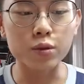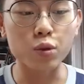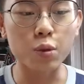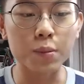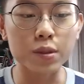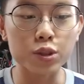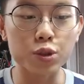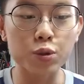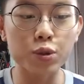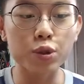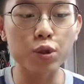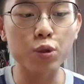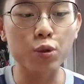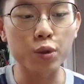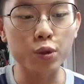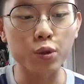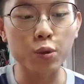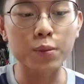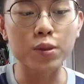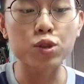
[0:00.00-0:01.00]
我们就会用回
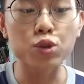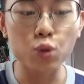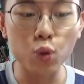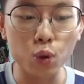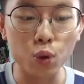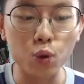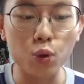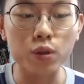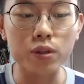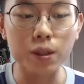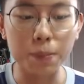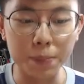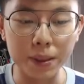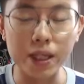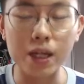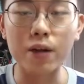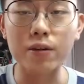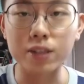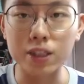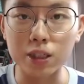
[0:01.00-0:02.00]
我们做过的
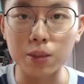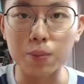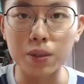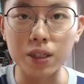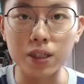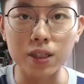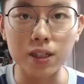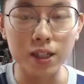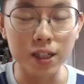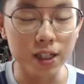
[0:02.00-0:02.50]
PLDP。